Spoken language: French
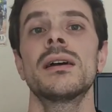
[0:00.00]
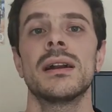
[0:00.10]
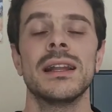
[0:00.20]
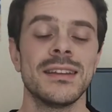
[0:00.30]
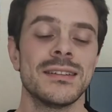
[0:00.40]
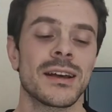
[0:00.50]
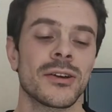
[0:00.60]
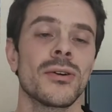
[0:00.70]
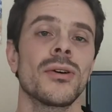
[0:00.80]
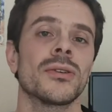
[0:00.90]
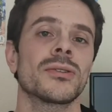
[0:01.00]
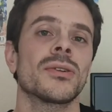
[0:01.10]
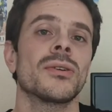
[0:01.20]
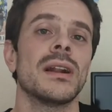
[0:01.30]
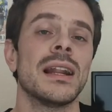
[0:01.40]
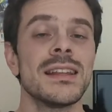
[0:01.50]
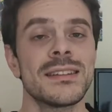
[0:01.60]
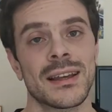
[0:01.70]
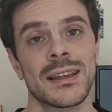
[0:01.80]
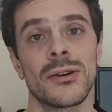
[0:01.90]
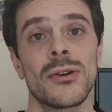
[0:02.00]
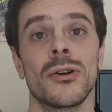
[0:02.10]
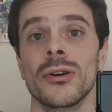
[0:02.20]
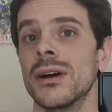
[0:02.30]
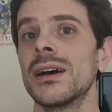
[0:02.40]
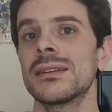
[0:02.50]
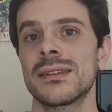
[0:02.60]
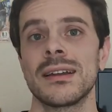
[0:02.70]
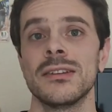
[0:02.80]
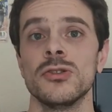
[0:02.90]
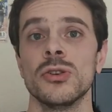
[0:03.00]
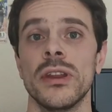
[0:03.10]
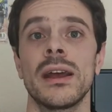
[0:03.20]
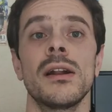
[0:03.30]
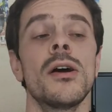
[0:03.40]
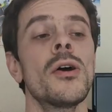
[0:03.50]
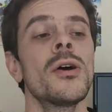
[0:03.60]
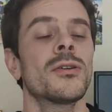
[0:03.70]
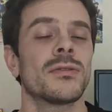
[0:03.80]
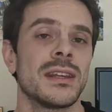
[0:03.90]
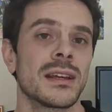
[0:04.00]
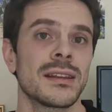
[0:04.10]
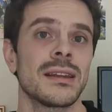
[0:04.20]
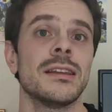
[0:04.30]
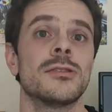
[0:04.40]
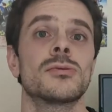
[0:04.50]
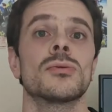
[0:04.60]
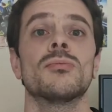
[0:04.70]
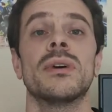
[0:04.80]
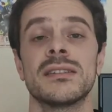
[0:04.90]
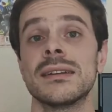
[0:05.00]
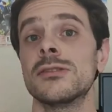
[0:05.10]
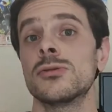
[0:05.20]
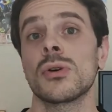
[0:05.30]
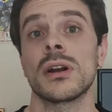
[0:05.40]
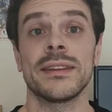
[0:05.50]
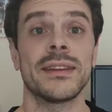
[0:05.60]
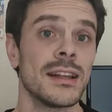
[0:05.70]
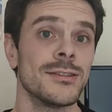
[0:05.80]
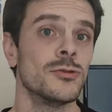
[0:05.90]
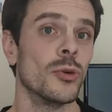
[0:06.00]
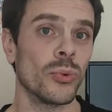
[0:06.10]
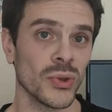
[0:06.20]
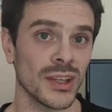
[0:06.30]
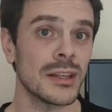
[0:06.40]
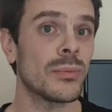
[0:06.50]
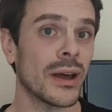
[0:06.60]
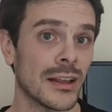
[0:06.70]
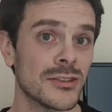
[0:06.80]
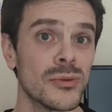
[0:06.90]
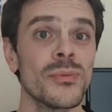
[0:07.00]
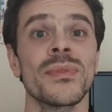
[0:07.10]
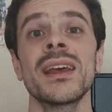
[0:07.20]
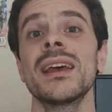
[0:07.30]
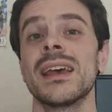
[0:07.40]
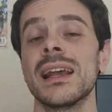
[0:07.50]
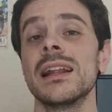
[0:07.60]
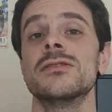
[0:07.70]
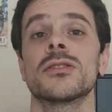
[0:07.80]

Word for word: les désaccords entre les archéologues traditionnels, dire qui sont basés sur l'analyse de poterie par exemple, et les